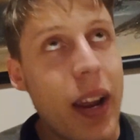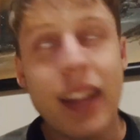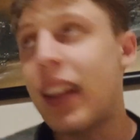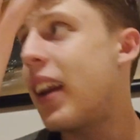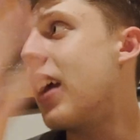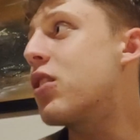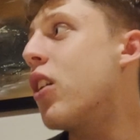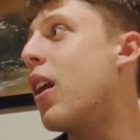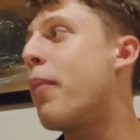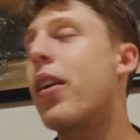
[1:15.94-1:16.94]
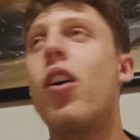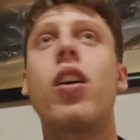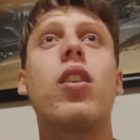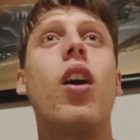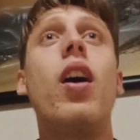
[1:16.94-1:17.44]
entra nella storia al
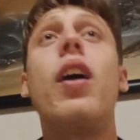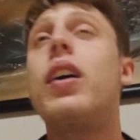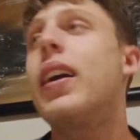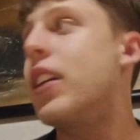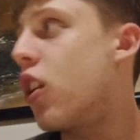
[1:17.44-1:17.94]
Marocco e